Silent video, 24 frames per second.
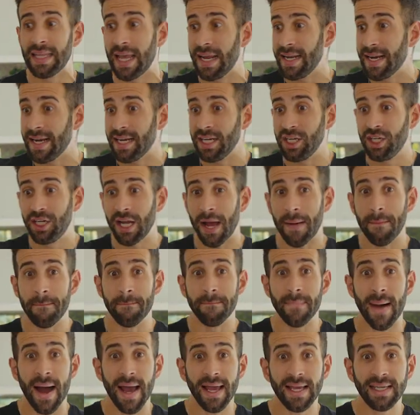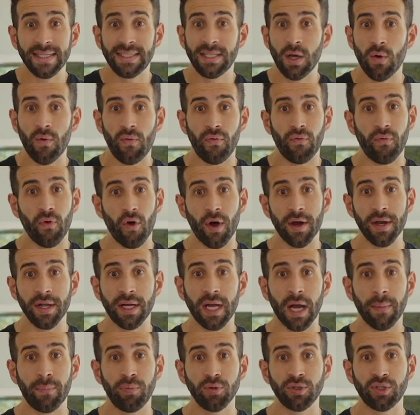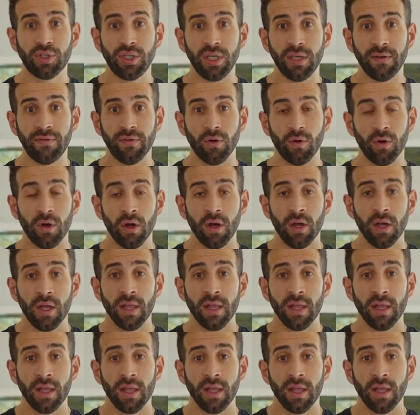na energia mais eufórica possível,